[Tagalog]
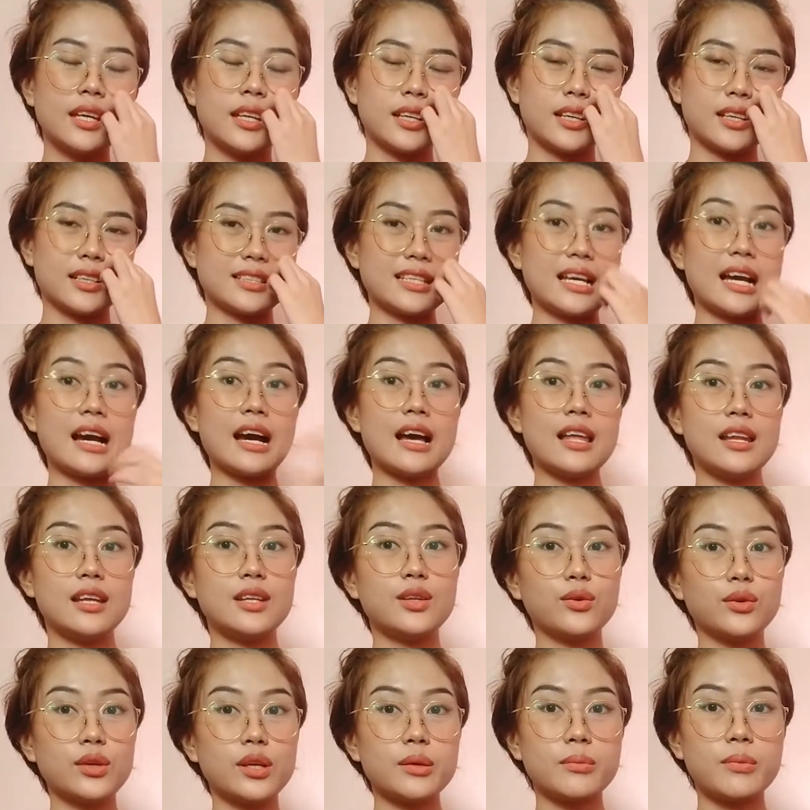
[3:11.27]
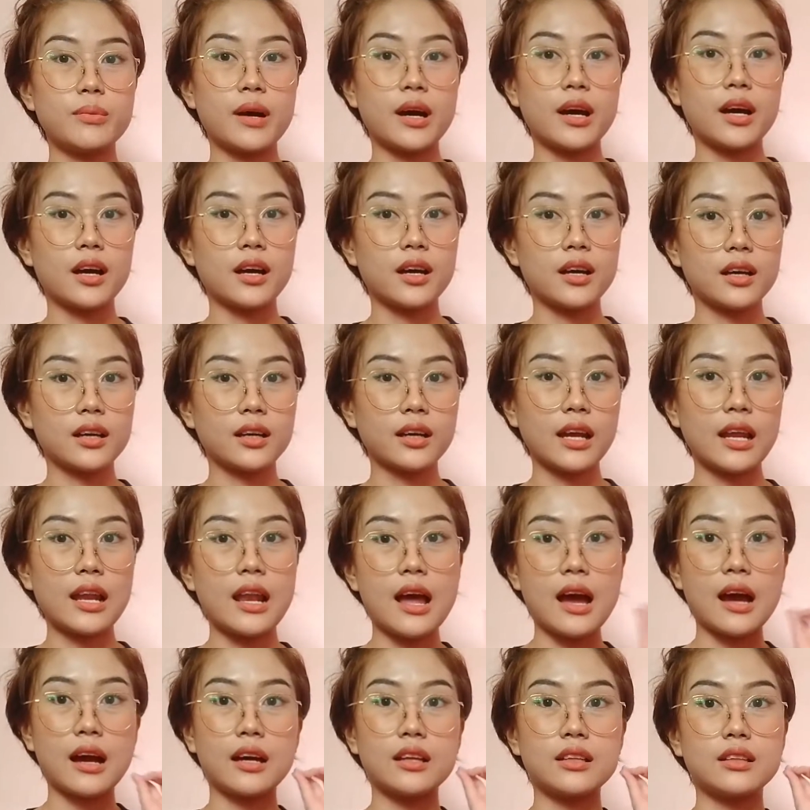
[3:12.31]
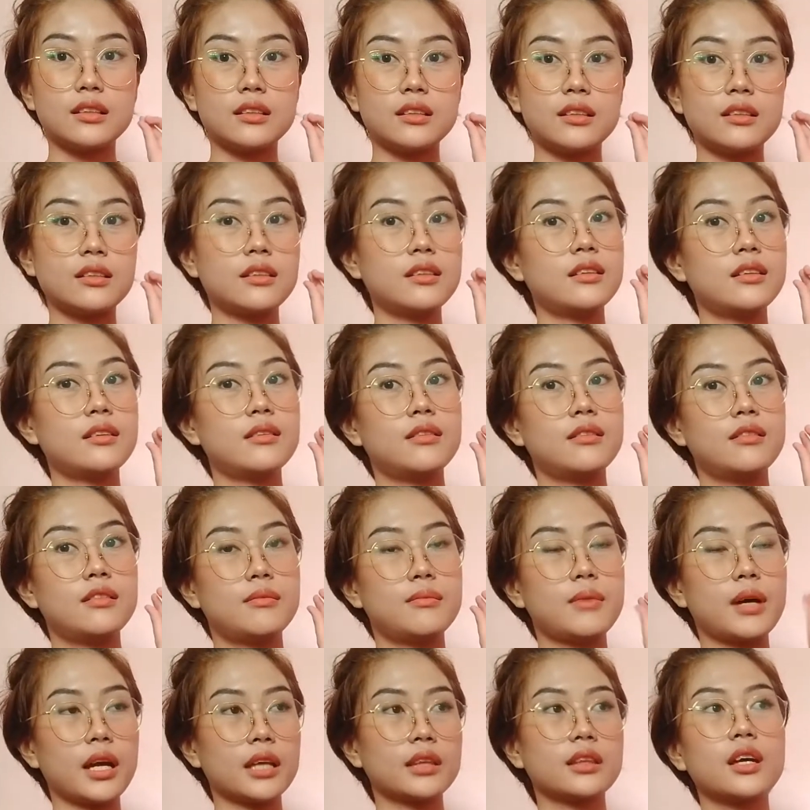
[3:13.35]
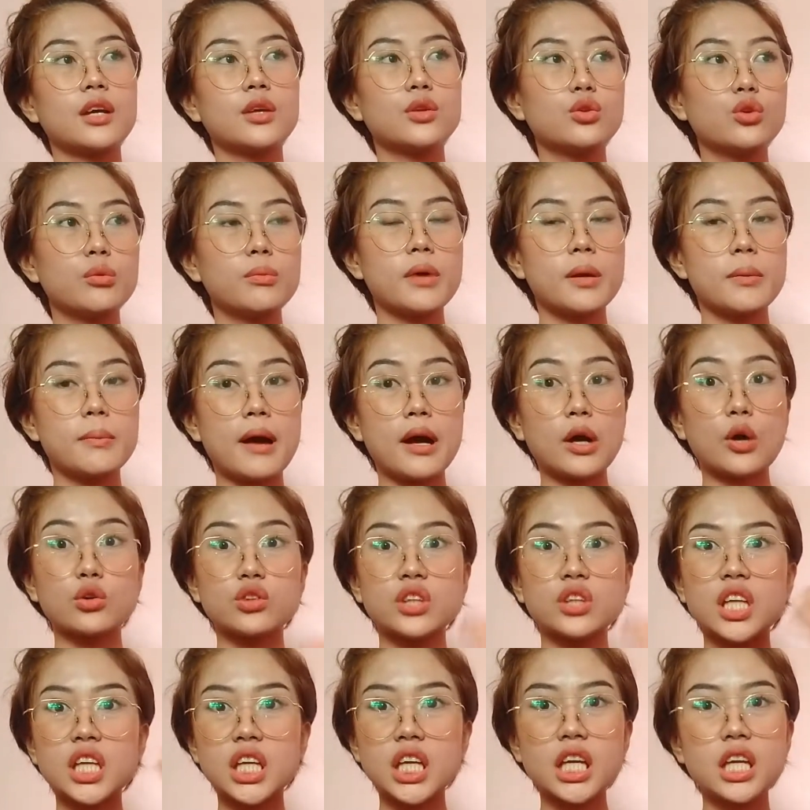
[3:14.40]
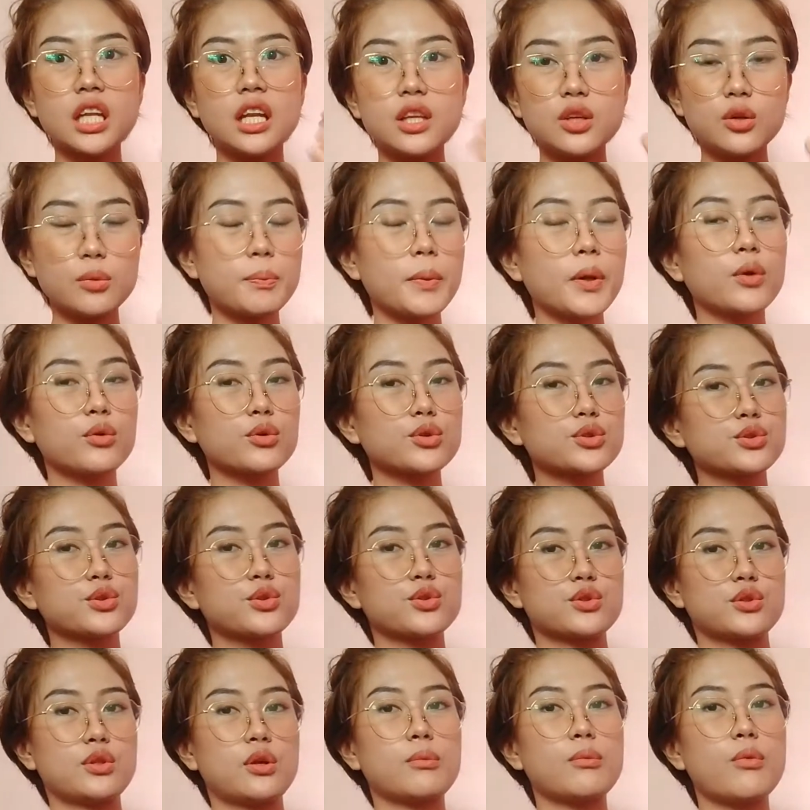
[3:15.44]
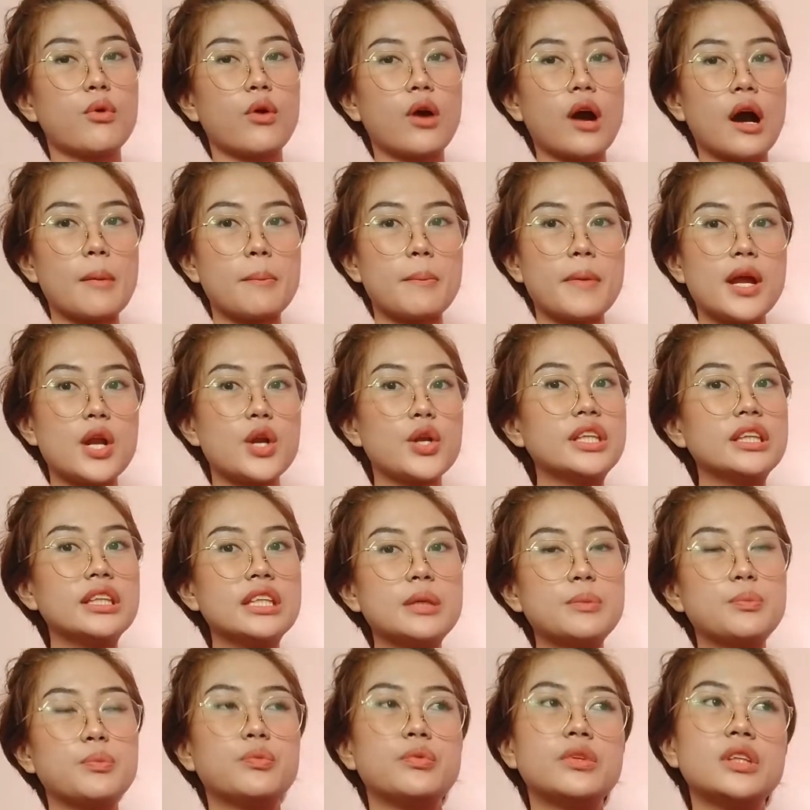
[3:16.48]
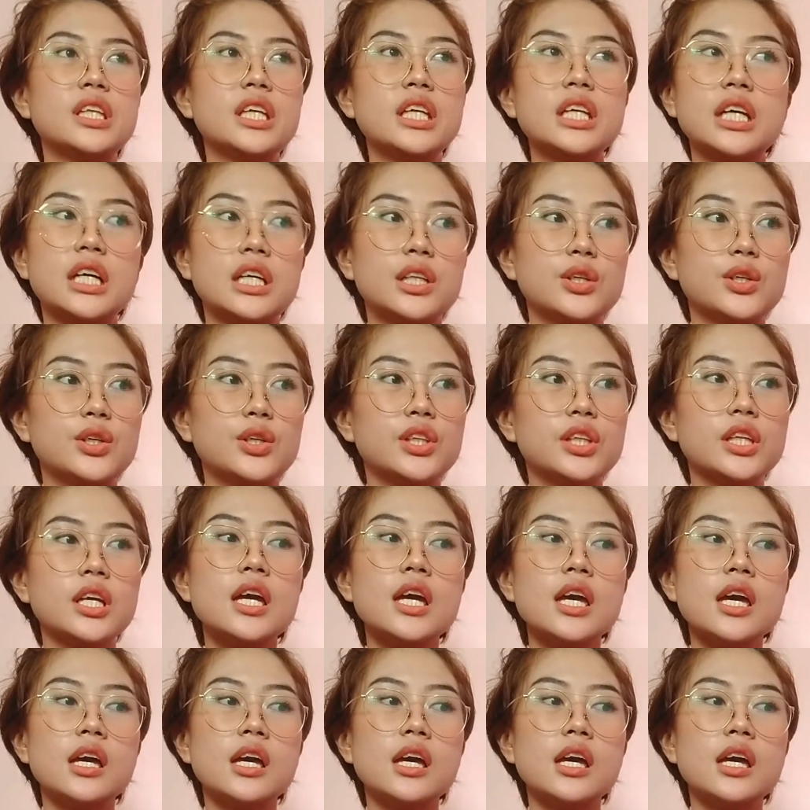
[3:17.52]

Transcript: Kasi akala nung iba, kailangan makita yung dumi bago tigilan yung pagkuskus ng mukha. Pero hindi, hindi ganun.